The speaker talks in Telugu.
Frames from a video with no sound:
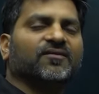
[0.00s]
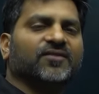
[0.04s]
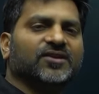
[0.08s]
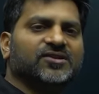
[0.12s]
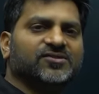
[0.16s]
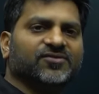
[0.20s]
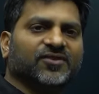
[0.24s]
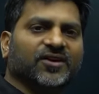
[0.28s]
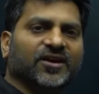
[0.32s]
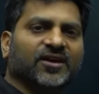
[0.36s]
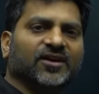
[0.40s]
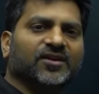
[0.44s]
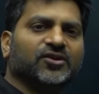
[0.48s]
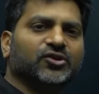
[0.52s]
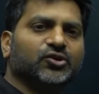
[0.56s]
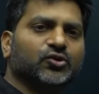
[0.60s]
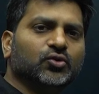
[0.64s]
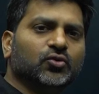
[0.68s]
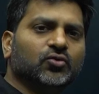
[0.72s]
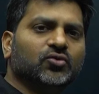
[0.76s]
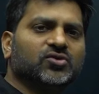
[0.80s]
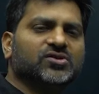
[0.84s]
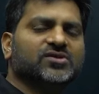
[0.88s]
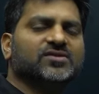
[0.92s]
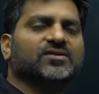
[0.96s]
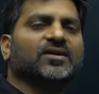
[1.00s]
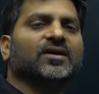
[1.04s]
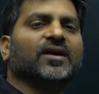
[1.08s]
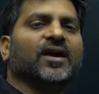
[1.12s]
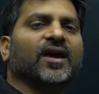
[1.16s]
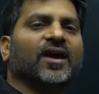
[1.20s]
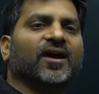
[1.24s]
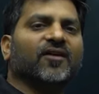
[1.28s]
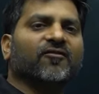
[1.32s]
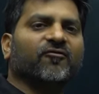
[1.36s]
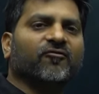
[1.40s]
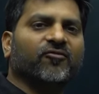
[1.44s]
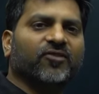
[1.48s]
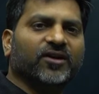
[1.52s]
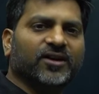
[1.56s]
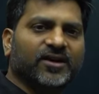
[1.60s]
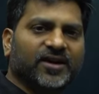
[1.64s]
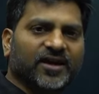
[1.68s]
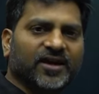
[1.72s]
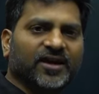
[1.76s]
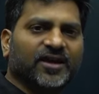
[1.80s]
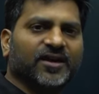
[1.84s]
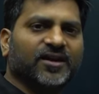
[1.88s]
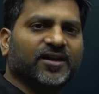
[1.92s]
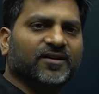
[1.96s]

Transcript: విచ్ వీ కెన్ యూస్ ఎవ్రీ డే